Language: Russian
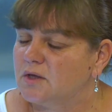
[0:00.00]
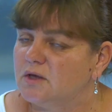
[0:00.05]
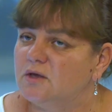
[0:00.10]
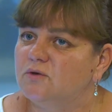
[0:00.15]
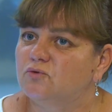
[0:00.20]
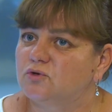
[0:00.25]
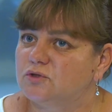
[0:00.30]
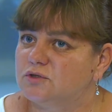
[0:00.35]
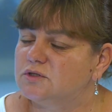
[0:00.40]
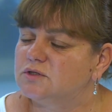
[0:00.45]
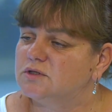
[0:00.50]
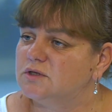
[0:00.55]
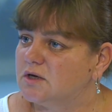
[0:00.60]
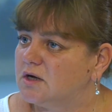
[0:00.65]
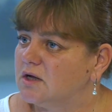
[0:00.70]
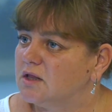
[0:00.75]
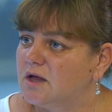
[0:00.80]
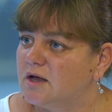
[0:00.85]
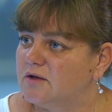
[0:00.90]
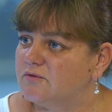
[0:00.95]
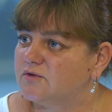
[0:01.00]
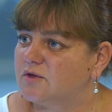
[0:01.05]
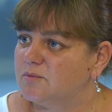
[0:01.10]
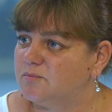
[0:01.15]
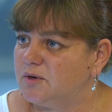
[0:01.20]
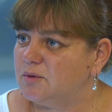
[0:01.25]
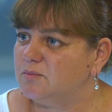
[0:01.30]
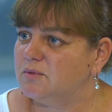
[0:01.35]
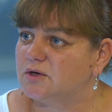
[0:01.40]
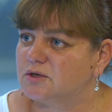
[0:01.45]
И вот с Николаевки
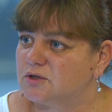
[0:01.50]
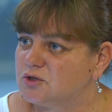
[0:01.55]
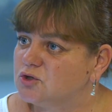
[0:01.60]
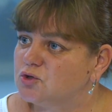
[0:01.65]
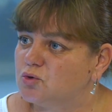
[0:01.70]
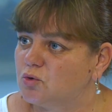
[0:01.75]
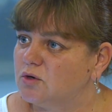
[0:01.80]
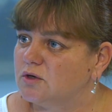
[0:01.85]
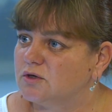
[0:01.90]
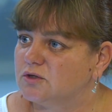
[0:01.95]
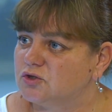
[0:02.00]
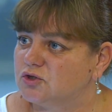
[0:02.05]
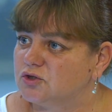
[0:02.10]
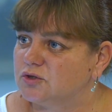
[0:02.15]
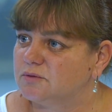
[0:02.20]
примерно столько